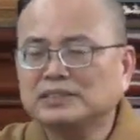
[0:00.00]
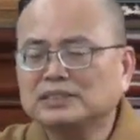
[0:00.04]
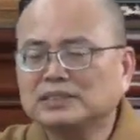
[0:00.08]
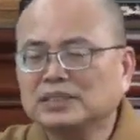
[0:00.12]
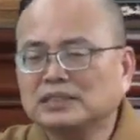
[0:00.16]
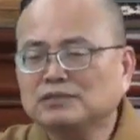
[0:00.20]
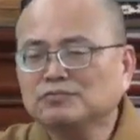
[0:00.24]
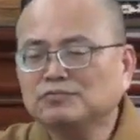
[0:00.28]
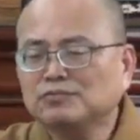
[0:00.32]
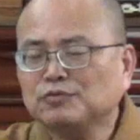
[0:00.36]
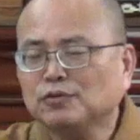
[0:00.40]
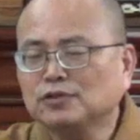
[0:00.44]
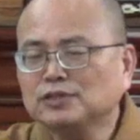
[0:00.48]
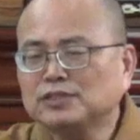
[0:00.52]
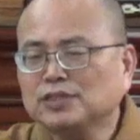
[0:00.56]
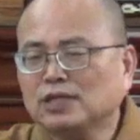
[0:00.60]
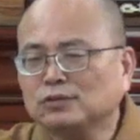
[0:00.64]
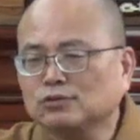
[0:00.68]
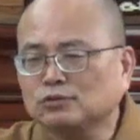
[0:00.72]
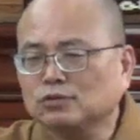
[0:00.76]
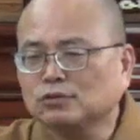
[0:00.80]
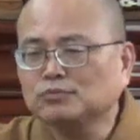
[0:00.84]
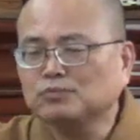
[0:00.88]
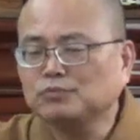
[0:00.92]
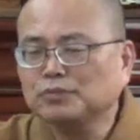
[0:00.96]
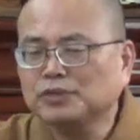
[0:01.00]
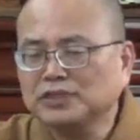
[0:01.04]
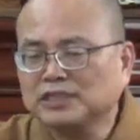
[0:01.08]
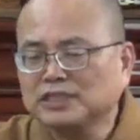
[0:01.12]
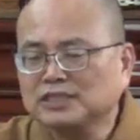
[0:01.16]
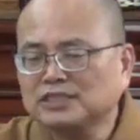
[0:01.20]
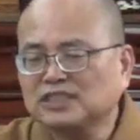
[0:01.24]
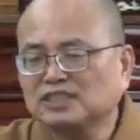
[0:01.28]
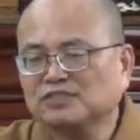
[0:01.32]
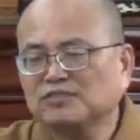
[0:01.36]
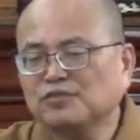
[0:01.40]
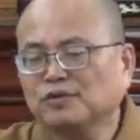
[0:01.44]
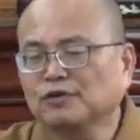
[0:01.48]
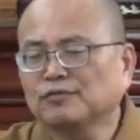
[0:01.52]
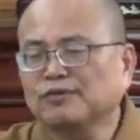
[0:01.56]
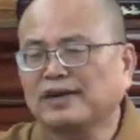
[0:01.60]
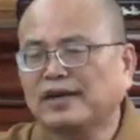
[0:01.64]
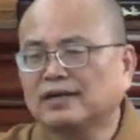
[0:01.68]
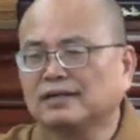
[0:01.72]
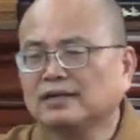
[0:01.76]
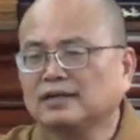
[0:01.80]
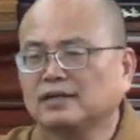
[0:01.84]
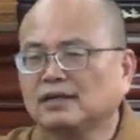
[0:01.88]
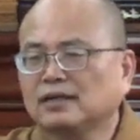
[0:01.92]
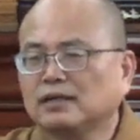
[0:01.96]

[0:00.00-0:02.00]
身佛教徒不理解佛法，